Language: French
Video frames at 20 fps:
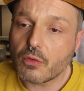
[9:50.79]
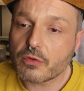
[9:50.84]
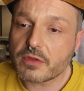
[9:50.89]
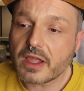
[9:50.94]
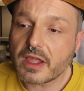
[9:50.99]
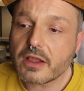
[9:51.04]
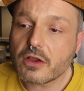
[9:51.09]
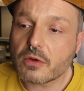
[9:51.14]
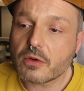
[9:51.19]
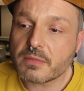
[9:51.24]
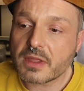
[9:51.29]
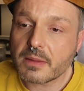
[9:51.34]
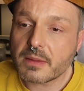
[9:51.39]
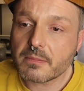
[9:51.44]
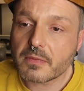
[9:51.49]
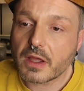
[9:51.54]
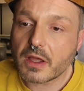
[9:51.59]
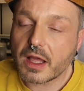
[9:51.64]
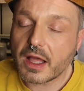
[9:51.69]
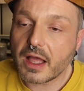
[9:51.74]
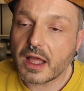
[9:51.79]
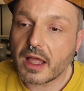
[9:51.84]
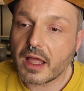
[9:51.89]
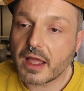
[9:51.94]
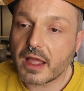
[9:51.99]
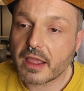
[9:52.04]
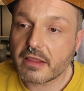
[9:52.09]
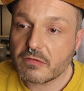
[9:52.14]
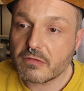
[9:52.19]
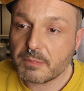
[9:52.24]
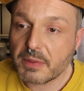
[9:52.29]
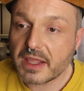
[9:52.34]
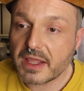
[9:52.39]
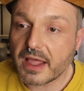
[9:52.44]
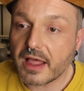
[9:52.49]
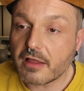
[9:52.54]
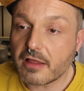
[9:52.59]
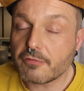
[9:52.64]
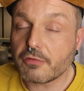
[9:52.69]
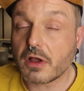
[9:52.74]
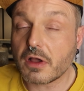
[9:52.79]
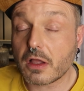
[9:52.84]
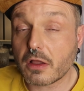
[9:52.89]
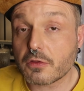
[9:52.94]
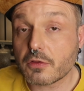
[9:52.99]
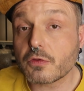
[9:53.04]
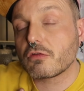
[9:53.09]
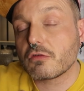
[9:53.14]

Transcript: on a quand même un respect à avoir.